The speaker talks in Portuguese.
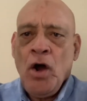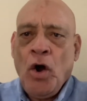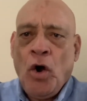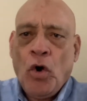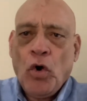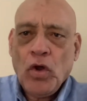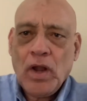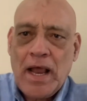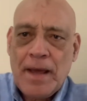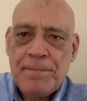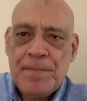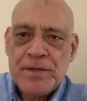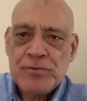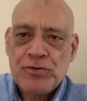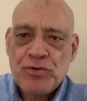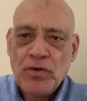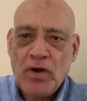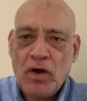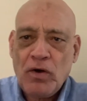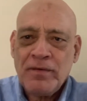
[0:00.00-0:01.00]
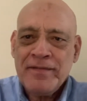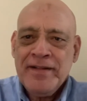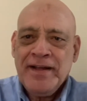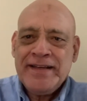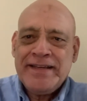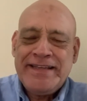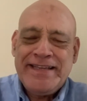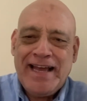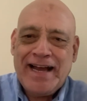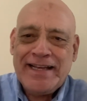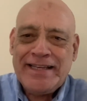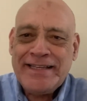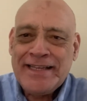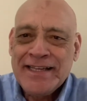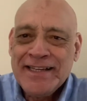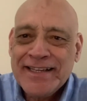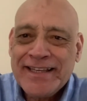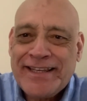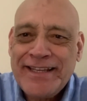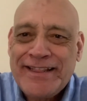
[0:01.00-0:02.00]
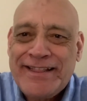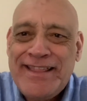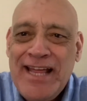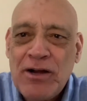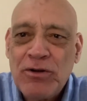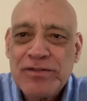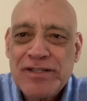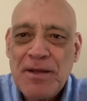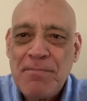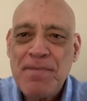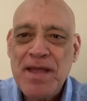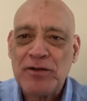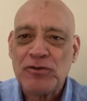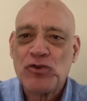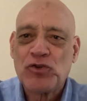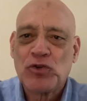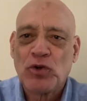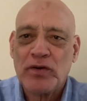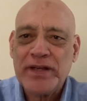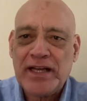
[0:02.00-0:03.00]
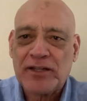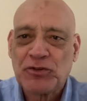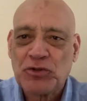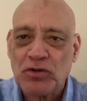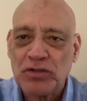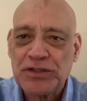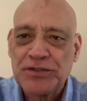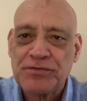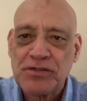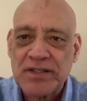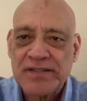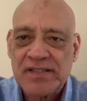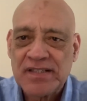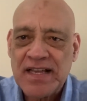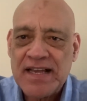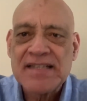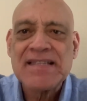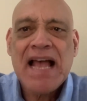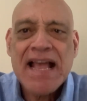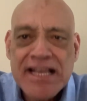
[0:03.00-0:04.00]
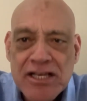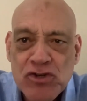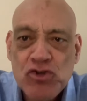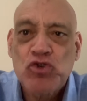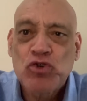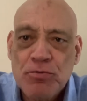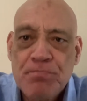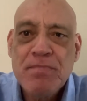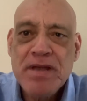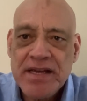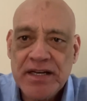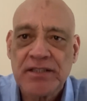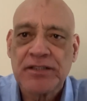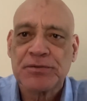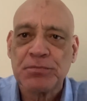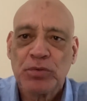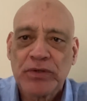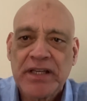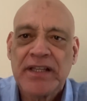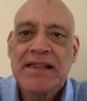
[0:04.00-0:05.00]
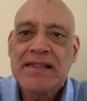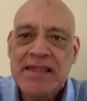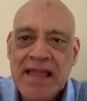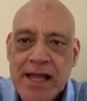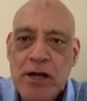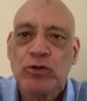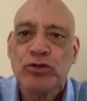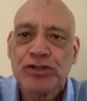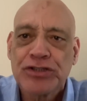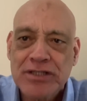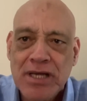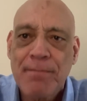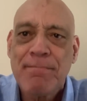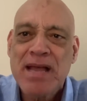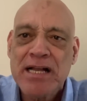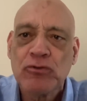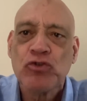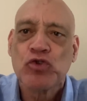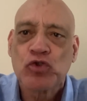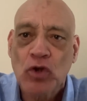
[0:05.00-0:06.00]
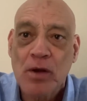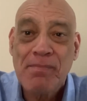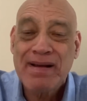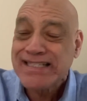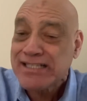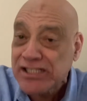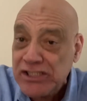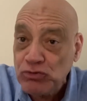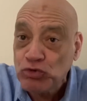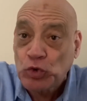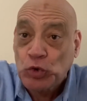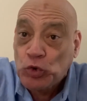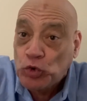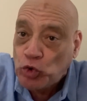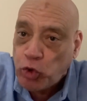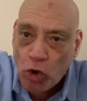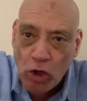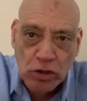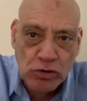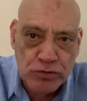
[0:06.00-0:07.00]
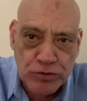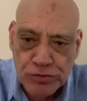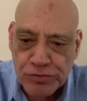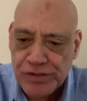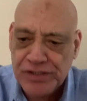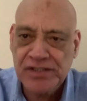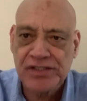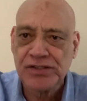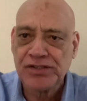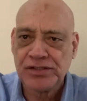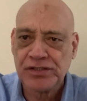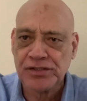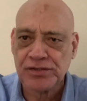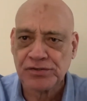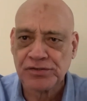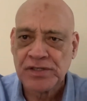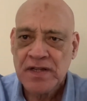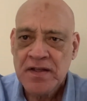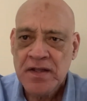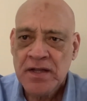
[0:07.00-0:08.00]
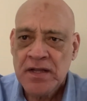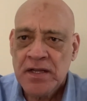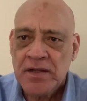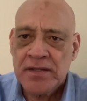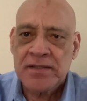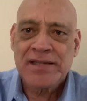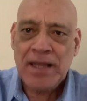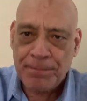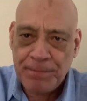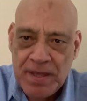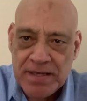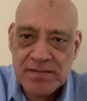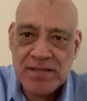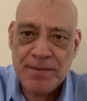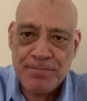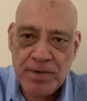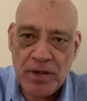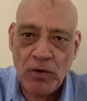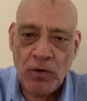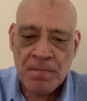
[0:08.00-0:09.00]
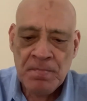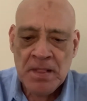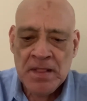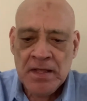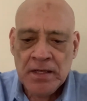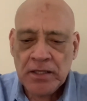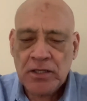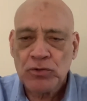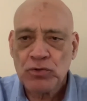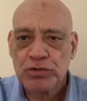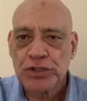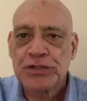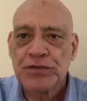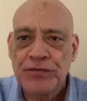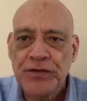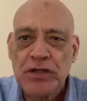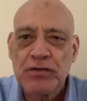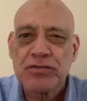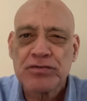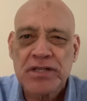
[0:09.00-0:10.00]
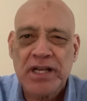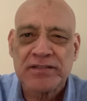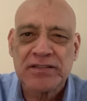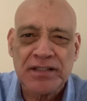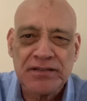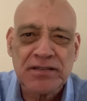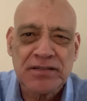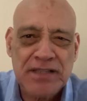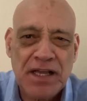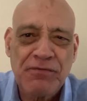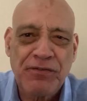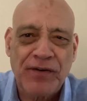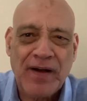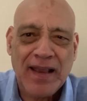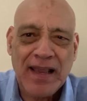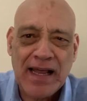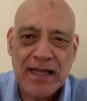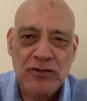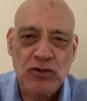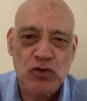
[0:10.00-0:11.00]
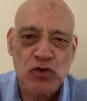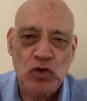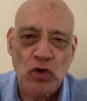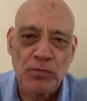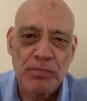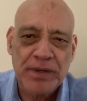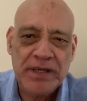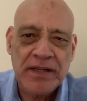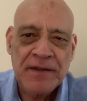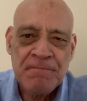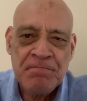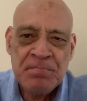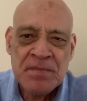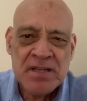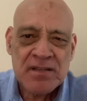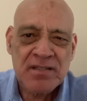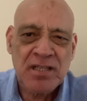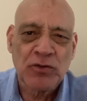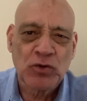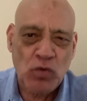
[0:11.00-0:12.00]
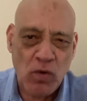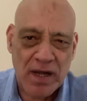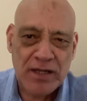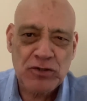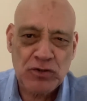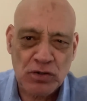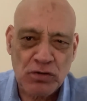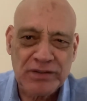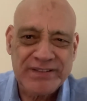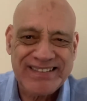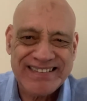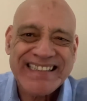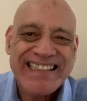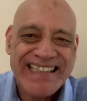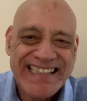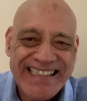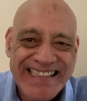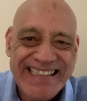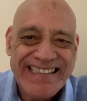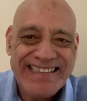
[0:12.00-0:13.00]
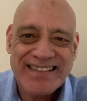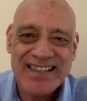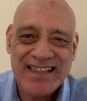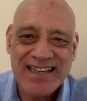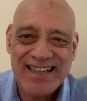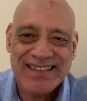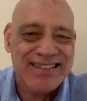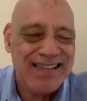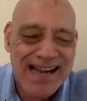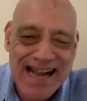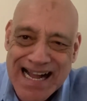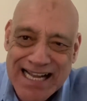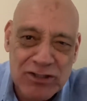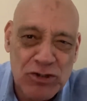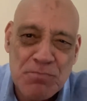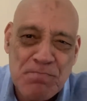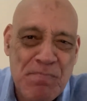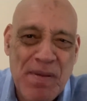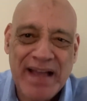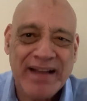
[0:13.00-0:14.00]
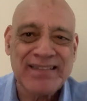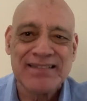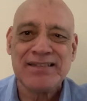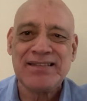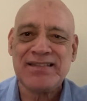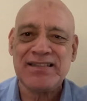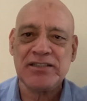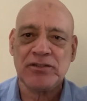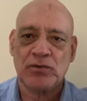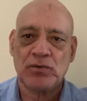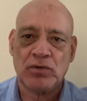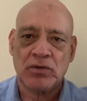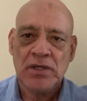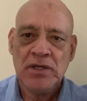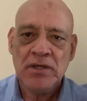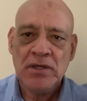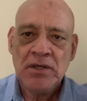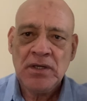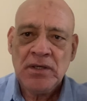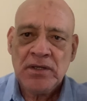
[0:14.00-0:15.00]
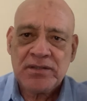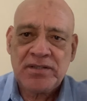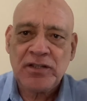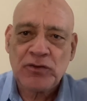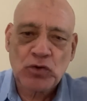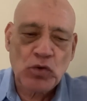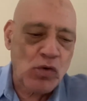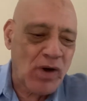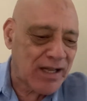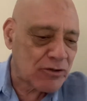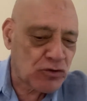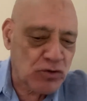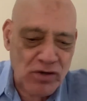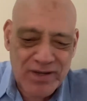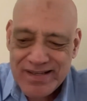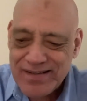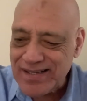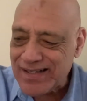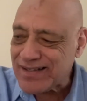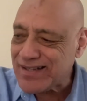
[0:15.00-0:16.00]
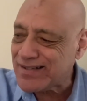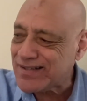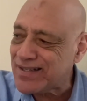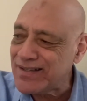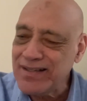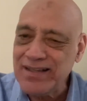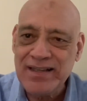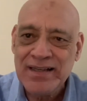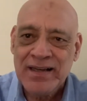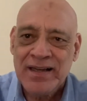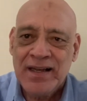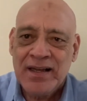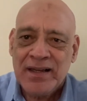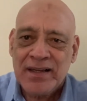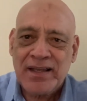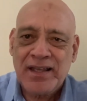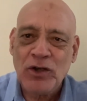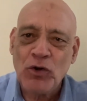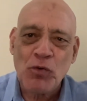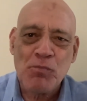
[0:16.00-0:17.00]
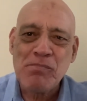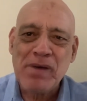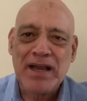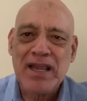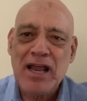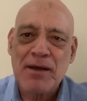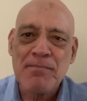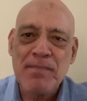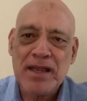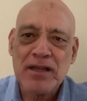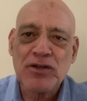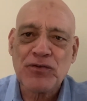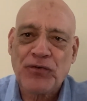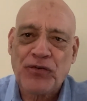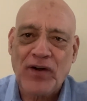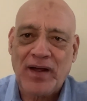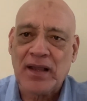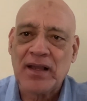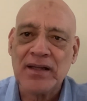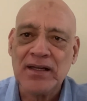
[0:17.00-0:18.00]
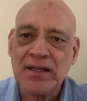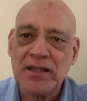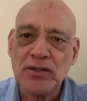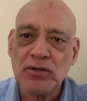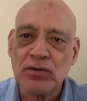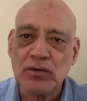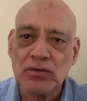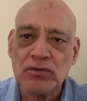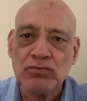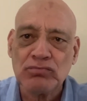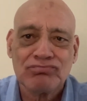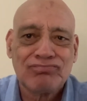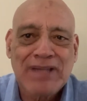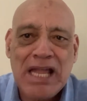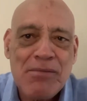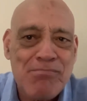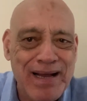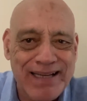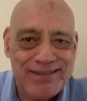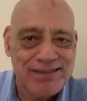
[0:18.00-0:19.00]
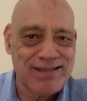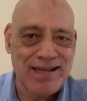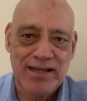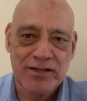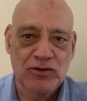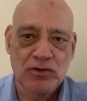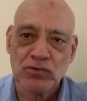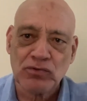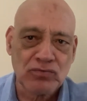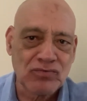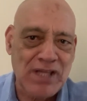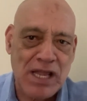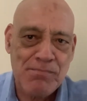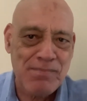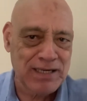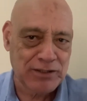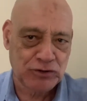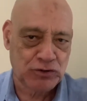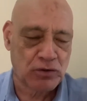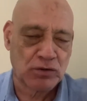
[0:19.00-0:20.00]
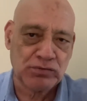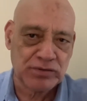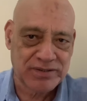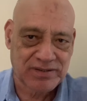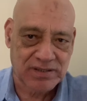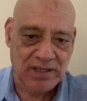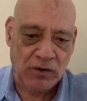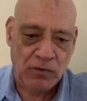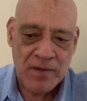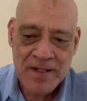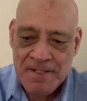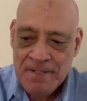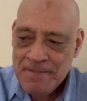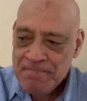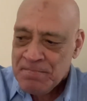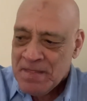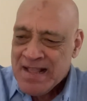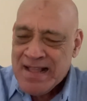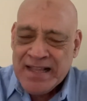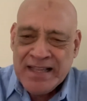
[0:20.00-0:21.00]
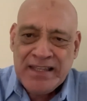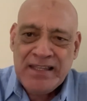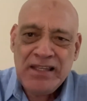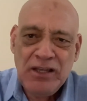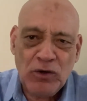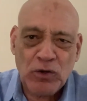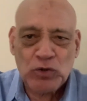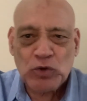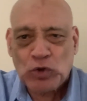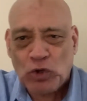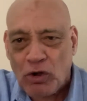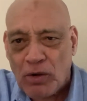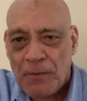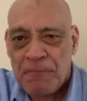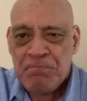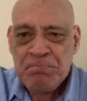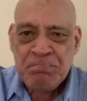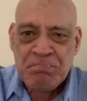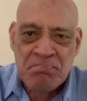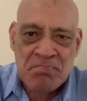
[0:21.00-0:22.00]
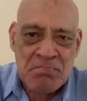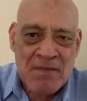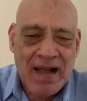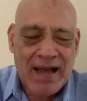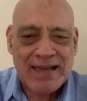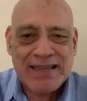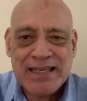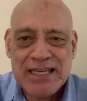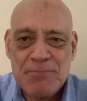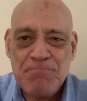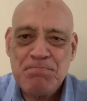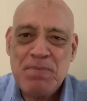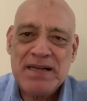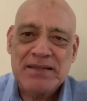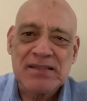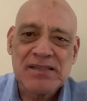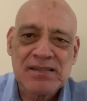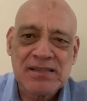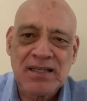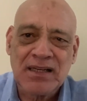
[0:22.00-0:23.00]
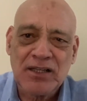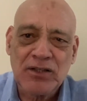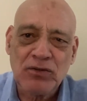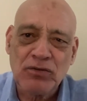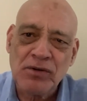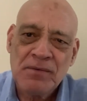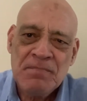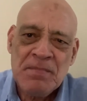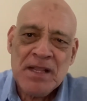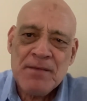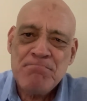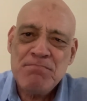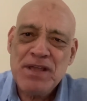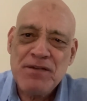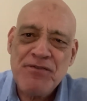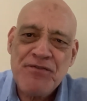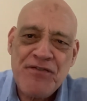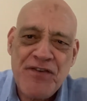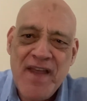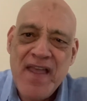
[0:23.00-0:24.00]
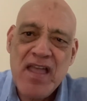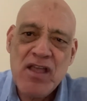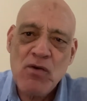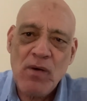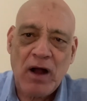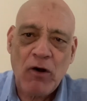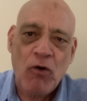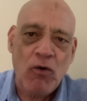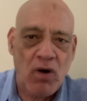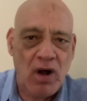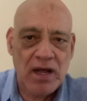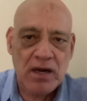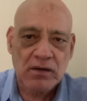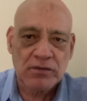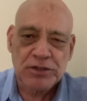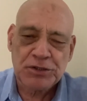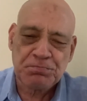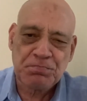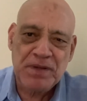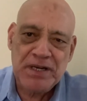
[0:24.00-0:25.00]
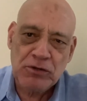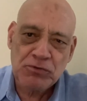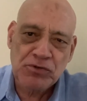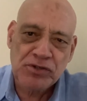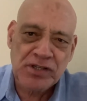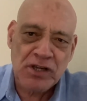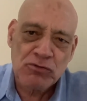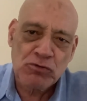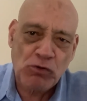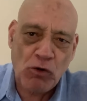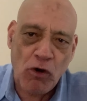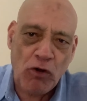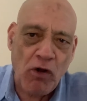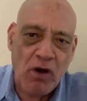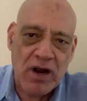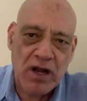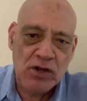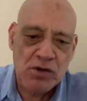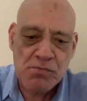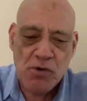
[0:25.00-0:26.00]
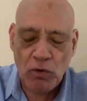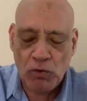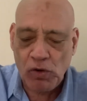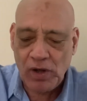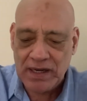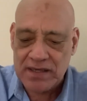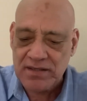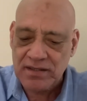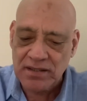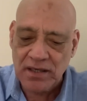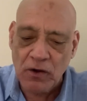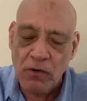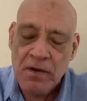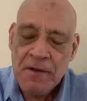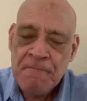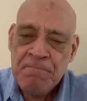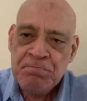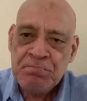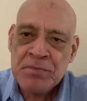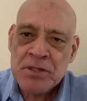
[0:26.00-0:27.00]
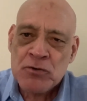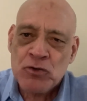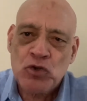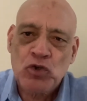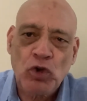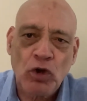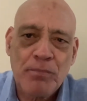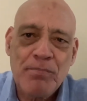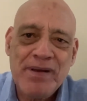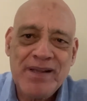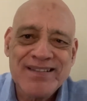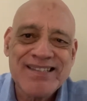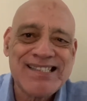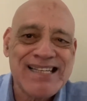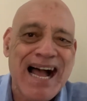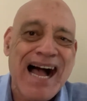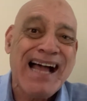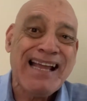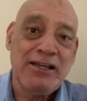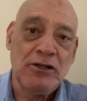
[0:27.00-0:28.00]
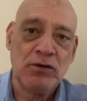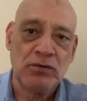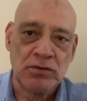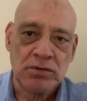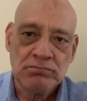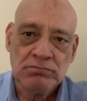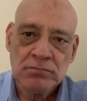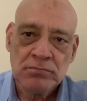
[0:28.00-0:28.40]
Olá pessoal, e aí? Que Deus abençoe a todos vocês. É isso mesmo, que Deus te abençoe, mas em todos os sentidos. Já percebeu que nos vídeos a gente tem falado sobre situações críticas, caso perdido, situações assim que humanamente falando não tem mais jeito, não tem mais solução. E eu estou aqui pensando, me veio agora, o Espírito Santo coloca no meu coração sobre Jairo